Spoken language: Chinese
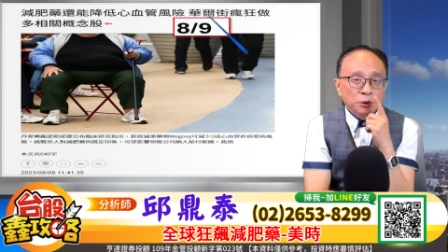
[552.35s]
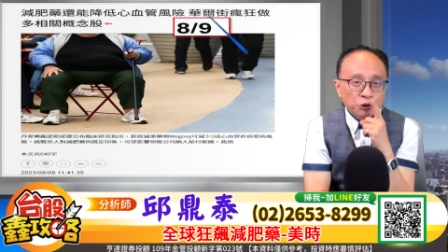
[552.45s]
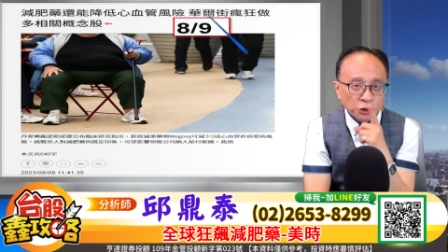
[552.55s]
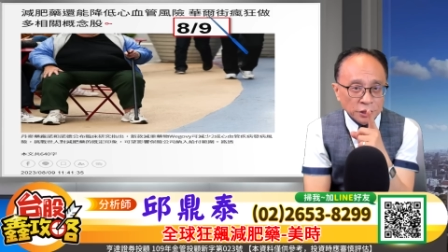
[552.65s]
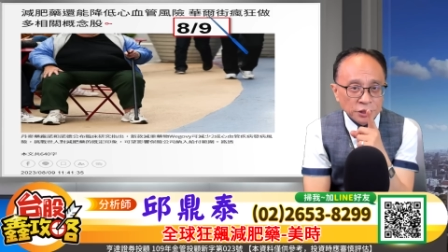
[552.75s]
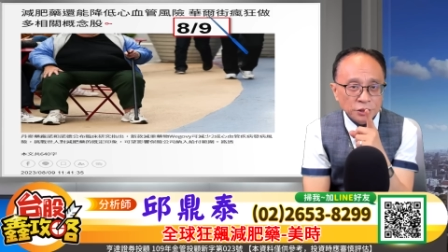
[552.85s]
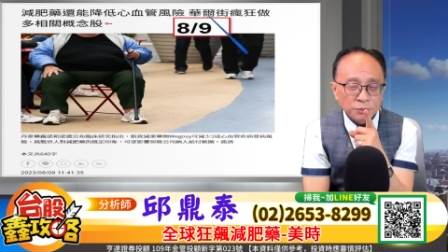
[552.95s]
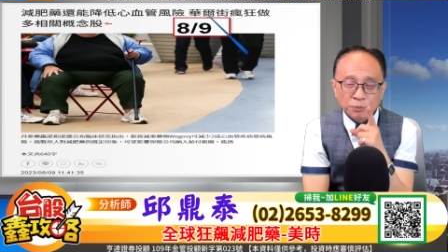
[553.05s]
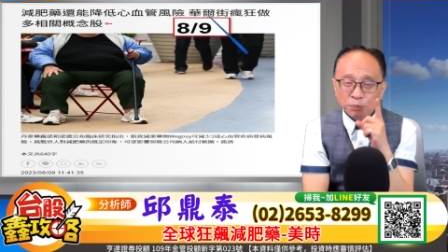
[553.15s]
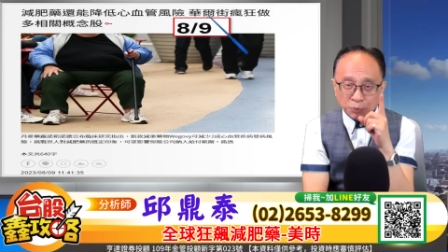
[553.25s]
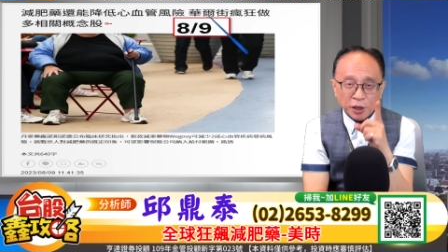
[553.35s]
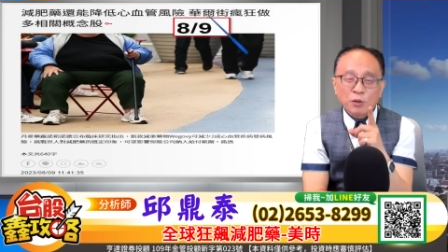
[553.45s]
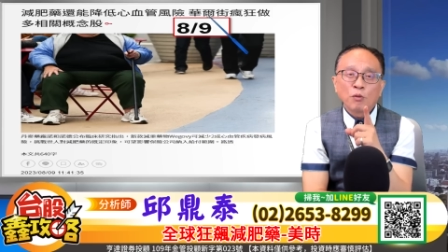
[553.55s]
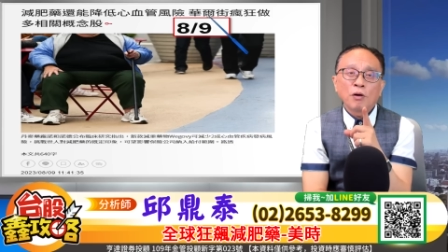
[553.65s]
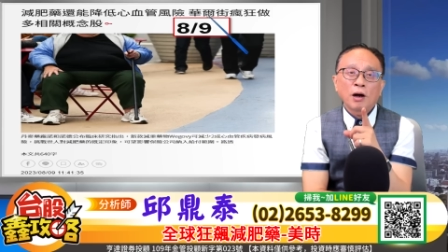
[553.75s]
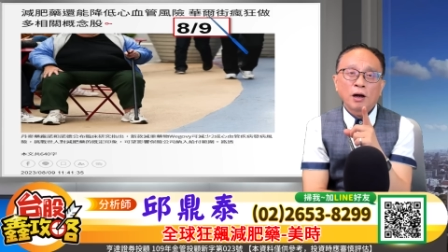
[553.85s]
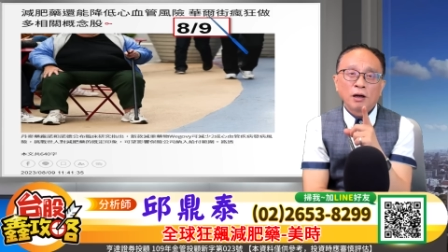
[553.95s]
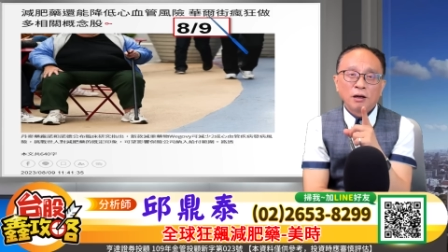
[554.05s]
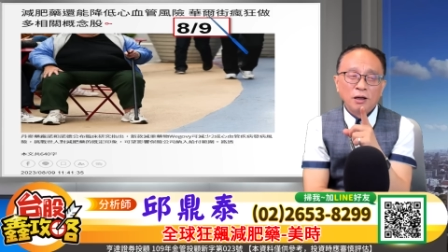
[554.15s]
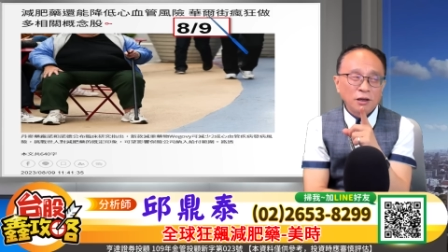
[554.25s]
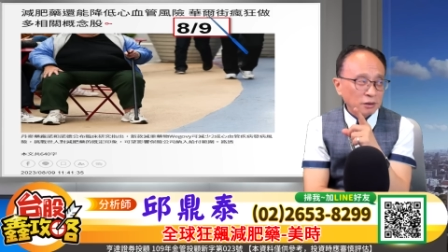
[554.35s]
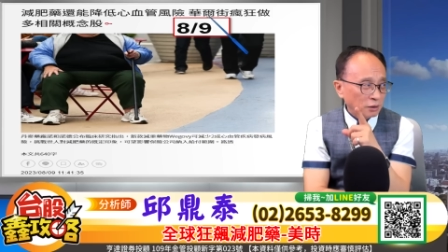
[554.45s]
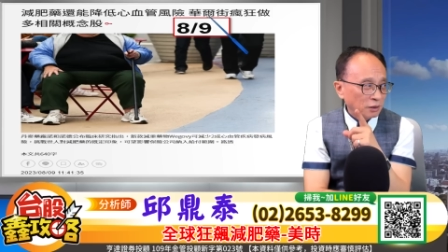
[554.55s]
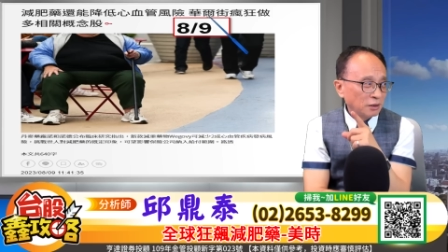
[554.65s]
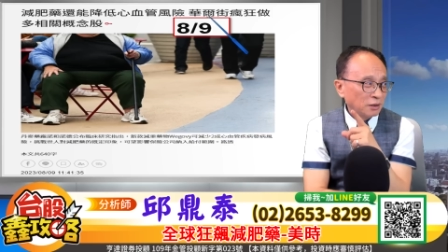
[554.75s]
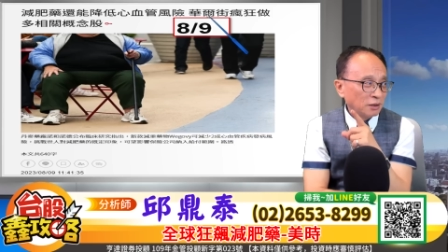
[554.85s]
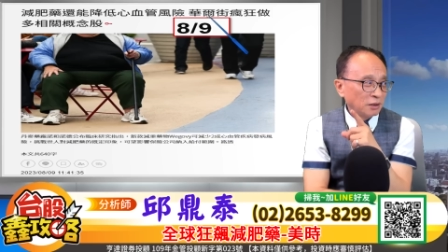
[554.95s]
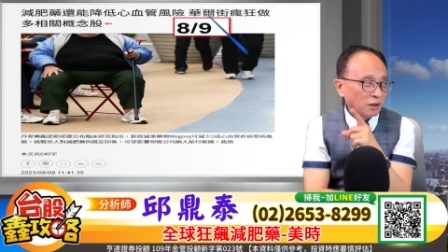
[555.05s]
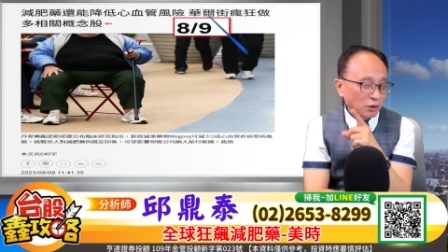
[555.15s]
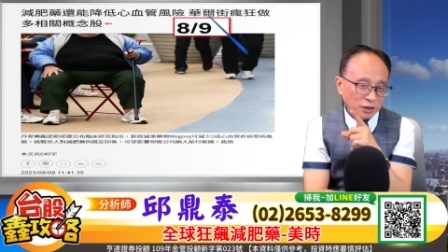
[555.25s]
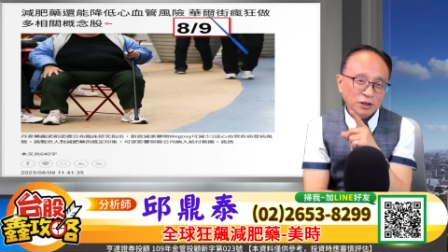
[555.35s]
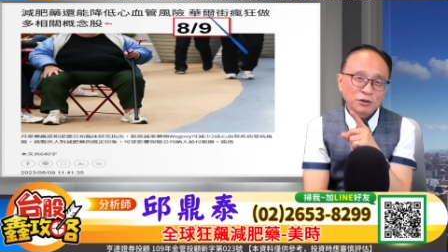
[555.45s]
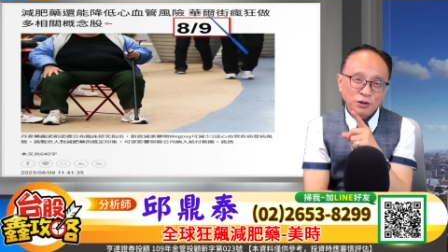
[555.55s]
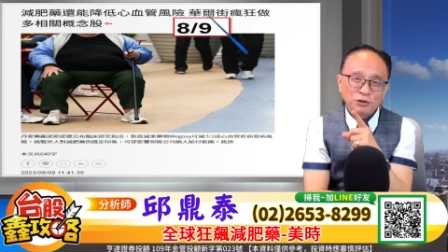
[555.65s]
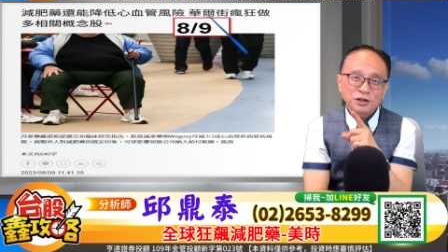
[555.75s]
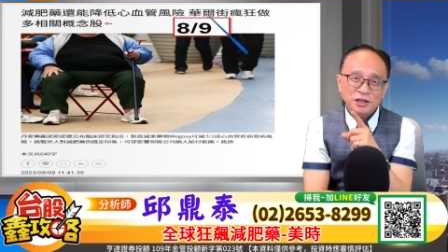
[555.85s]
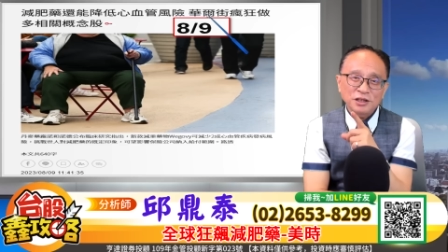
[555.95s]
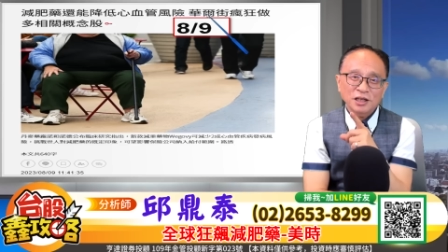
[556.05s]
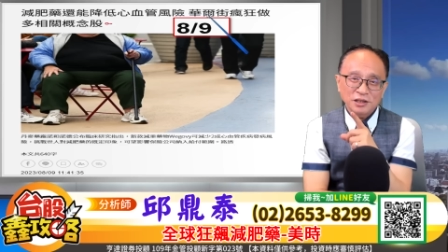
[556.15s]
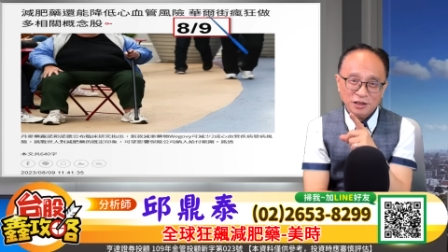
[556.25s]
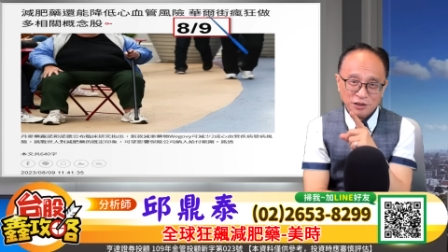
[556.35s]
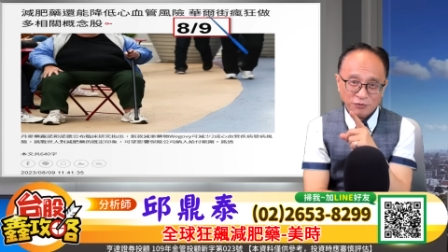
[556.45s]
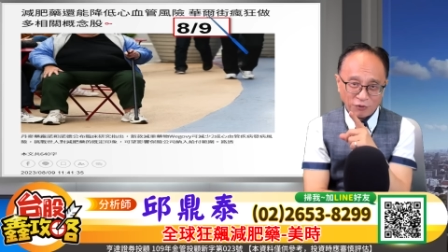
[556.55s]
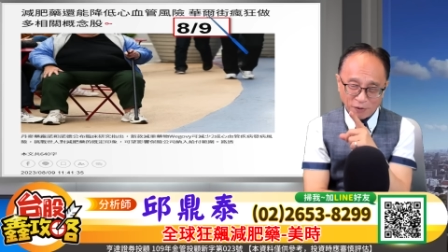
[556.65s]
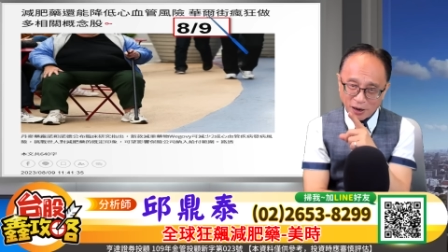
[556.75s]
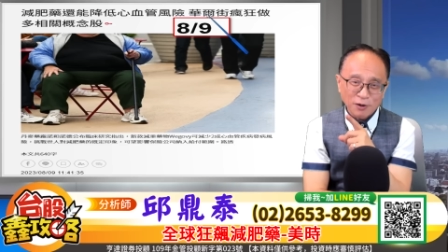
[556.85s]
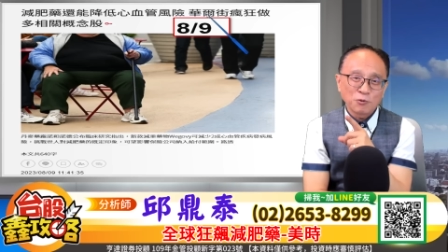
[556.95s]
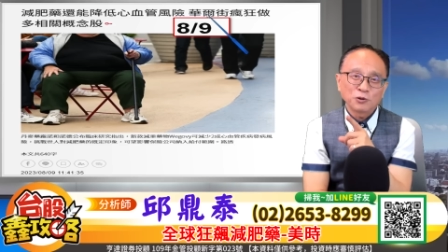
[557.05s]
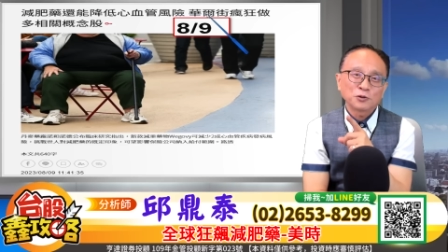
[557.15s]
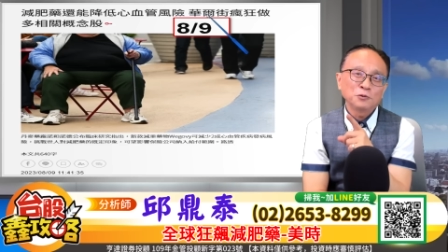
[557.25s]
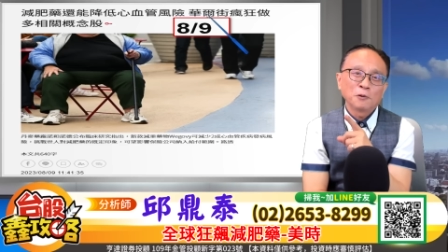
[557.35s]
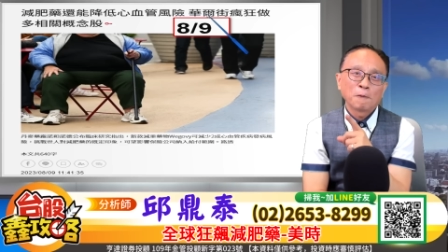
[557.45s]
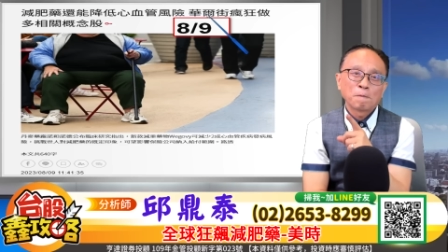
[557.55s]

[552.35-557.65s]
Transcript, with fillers: 全是美国啊，好像有六七成人是肥胖过度，